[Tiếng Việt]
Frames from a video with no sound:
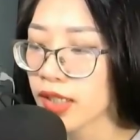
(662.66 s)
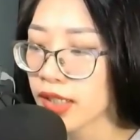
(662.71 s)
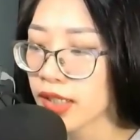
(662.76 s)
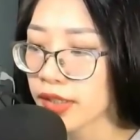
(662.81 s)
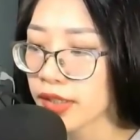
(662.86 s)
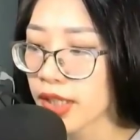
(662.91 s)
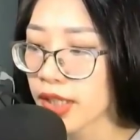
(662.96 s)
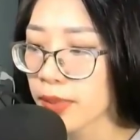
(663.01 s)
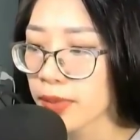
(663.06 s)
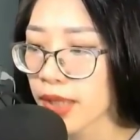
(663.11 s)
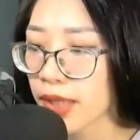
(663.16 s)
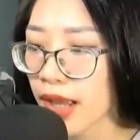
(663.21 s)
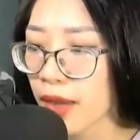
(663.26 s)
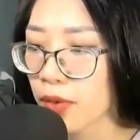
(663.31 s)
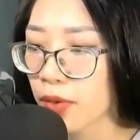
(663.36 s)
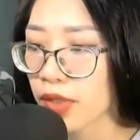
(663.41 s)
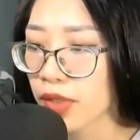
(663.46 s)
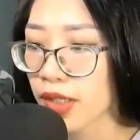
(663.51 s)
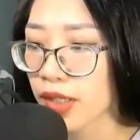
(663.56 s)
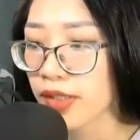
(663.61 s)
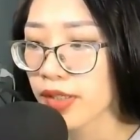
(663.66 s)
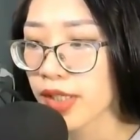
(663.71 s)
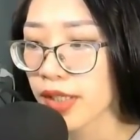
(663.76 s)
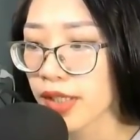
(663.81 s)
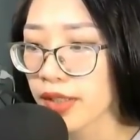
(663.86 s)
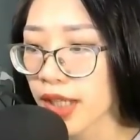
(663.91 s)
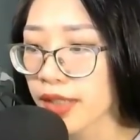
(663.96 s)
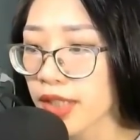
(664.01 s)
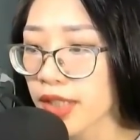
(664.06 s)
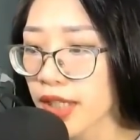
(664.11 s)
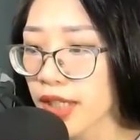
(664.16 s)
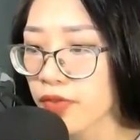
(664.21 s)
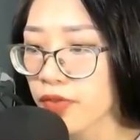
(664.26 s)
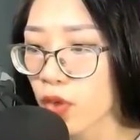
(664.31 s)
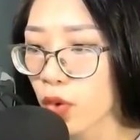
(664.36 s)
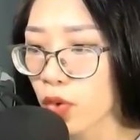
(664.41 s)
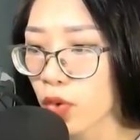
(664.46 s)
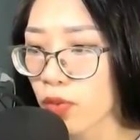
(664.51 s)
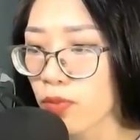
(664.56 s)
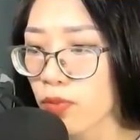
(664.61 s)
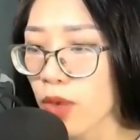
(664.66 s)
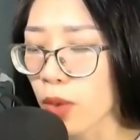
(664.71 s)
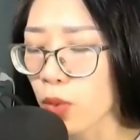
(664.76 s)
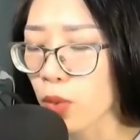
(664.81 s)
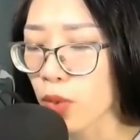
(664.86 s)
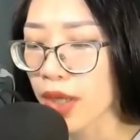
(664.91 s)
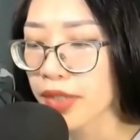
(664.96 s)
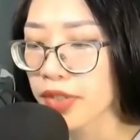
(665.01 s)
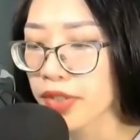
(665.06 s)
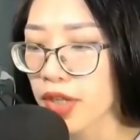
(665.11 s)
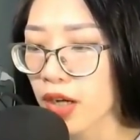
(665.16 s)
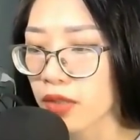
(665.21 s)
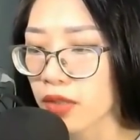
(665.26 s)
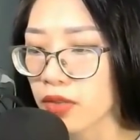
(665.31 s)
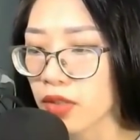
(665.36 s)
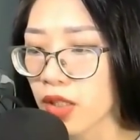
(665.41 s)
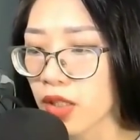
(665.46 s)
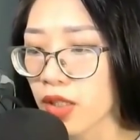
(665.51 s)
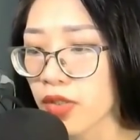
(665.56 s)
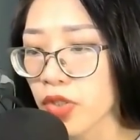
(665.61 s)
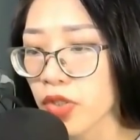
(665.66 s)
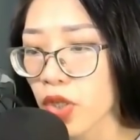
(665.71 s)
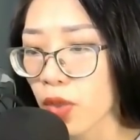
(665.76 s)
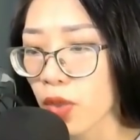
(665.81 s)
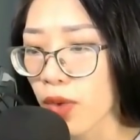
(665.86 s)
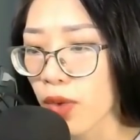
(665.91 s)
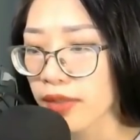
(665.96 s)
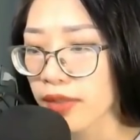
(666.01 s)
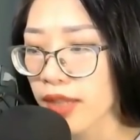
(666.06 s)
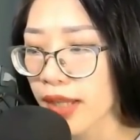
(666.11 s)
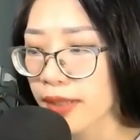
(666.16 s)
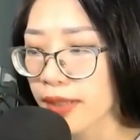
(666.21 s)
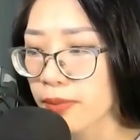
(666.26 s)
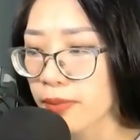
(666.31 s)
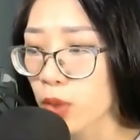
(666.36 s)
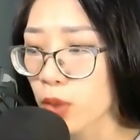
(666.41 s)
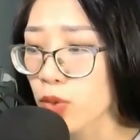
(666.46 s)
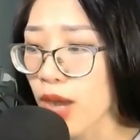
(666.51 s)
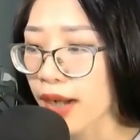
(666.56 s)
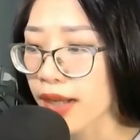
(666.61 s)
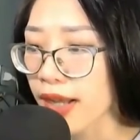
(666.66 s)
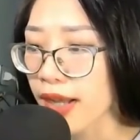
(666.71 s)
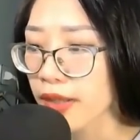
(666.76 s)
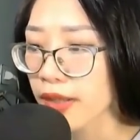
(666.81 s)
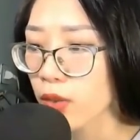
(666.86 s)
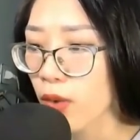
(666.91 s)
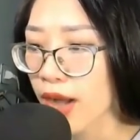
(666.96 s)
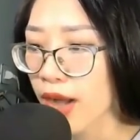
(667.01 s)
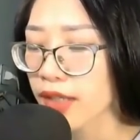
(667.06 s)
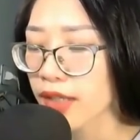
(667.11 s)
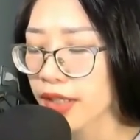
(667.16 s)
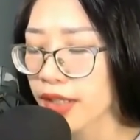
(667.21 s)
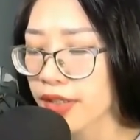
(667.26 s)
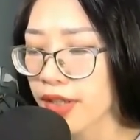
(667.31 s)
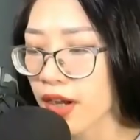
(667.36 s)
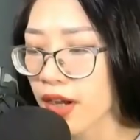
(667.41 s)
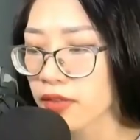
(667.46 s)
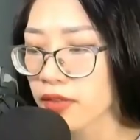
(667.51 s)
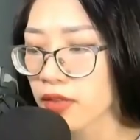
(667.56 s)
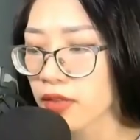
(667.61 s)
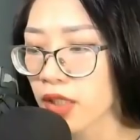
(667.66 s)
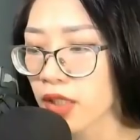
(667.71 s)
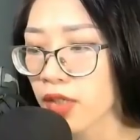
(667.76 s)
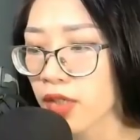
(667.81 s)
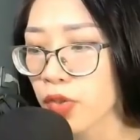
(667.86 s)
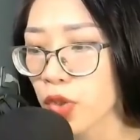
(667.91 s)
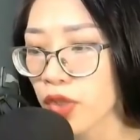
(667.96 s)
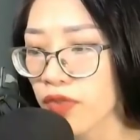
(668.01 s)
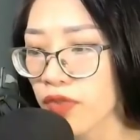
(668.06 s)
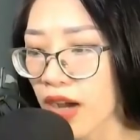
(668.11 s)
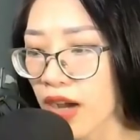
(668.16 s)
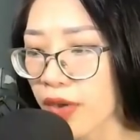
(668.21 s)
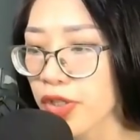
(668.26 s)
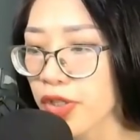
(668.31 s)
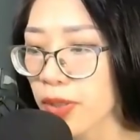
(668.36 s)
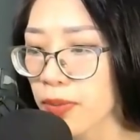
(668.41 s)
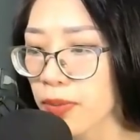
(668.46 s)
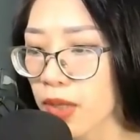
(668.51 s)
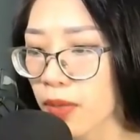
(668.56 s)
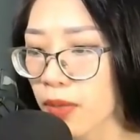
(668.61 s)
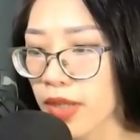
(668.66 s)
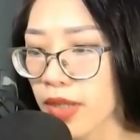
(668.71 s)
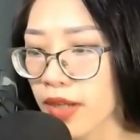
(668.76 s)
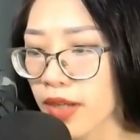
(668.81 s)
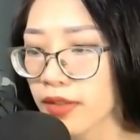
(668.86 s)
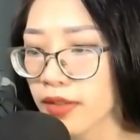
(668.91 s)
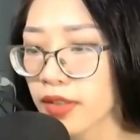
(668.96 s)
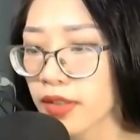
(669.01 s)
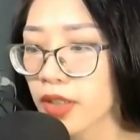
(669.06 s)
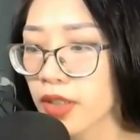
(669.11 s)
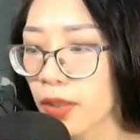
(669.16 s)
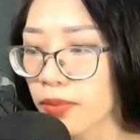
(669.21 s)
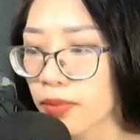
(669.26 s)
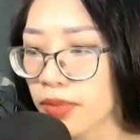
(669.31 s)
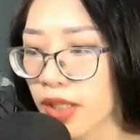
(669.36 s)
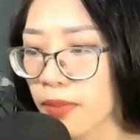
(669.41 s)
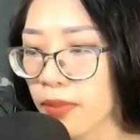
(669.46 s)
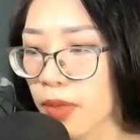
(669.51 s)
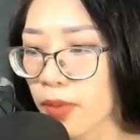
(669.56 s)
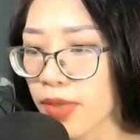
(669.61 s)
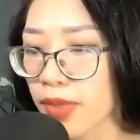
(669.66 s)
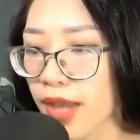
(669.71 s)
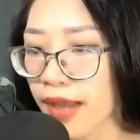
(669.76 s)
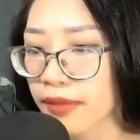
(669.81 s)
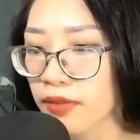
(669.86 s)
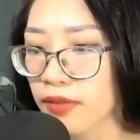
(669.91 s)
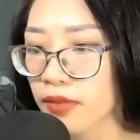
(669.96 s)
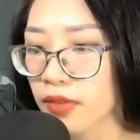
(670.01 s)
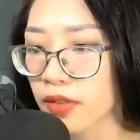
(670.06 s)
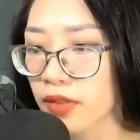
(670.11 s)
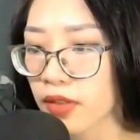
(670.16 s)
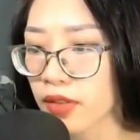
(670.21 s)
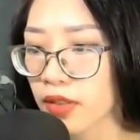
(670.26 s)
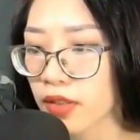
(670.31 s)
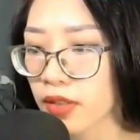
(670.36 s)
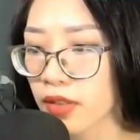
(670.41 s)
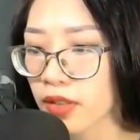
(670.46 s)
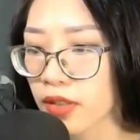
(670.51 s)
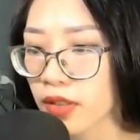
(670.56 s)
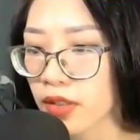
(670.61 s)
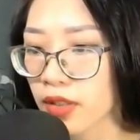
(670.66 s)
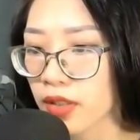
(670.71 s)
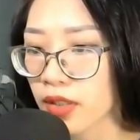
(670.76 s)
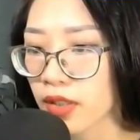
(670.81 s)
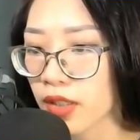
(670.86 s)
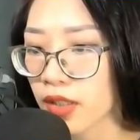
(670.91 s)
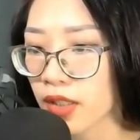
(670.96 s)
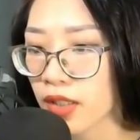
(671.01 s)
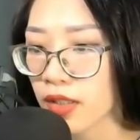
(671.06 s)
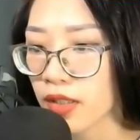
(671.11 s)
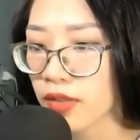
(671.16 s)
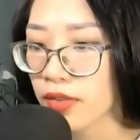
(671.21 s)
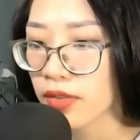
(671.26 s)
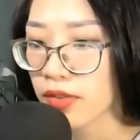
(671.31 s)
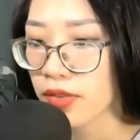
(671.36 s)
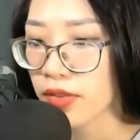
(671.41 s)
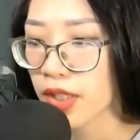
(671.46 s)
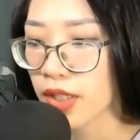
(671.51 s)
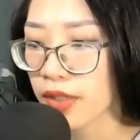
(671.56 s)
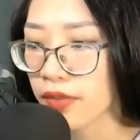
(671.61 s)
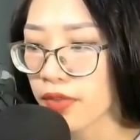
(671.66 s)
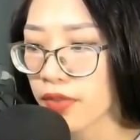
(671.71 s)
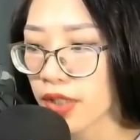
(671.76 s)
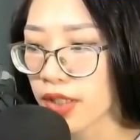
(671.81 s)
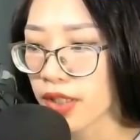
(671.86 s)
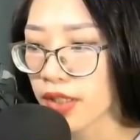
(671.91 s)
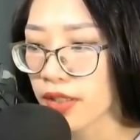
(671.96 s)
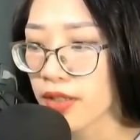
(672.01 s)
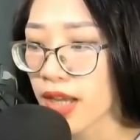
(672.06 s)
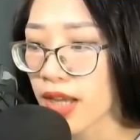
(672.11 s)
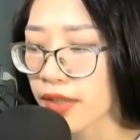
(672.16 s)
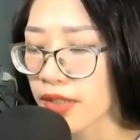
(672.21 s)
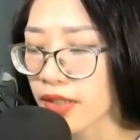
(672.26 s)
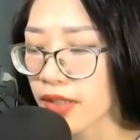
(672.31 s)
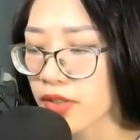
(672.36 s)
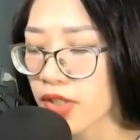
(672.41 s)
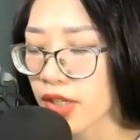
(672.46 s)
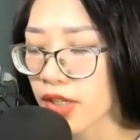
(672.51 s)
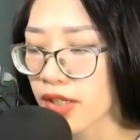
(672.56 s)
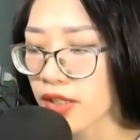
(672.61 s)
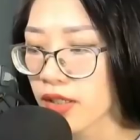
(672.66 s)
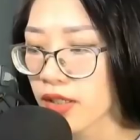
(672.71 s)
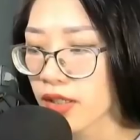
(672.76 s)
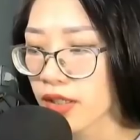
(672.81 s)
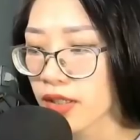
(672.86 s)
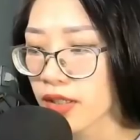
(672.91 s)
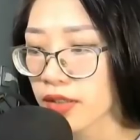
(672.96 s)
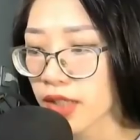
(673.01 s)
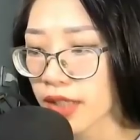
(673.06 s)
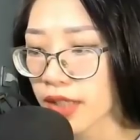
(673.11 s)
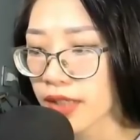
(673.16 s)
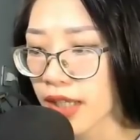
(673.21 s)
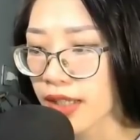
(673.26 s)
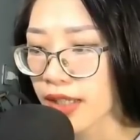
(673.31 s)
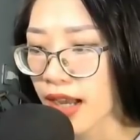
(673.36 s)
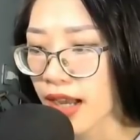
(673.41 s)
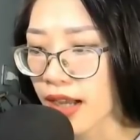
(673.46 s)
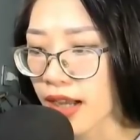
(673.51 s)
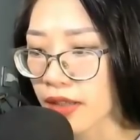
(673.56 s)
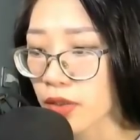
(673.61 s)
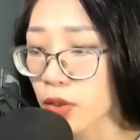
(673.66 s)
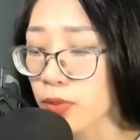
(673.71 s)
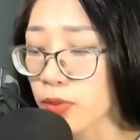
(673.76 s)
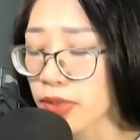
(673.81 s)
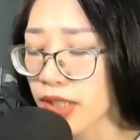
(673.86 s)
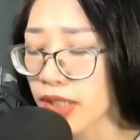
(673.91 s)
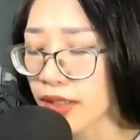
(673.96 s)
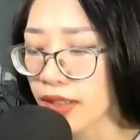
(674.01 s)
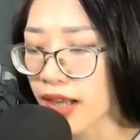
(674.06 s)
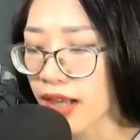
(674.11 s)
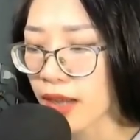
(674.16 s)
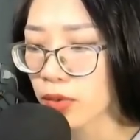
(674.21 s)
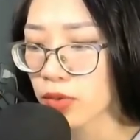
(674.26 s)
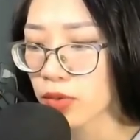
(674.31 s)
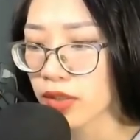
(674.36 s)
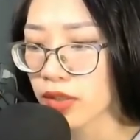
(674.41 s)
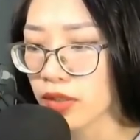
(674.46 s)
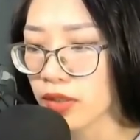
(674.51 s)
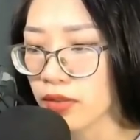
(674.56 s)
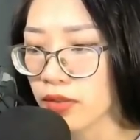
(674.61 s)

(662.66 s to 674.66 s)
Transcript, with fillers: Tiếp theo, chỉ thấy thiết vụ bỗng quay tròn, rồi hóa thành một đoàn hắc quang hình nón, chui vào trong lòng đất không thể bóng dáng. Nhị vị đã nhất trí, thì tài hạ cũng xin cáo từ.